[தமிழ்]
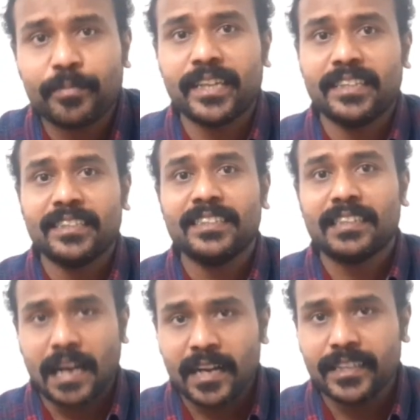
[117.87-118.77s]
அப்படின்னு
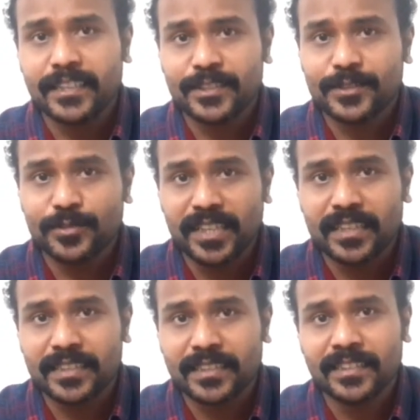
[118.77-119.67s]
நானி
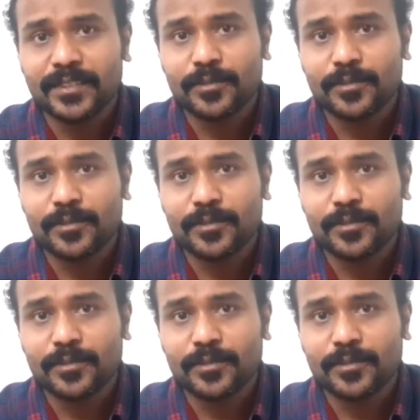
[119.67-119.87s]
சுதீருக்கு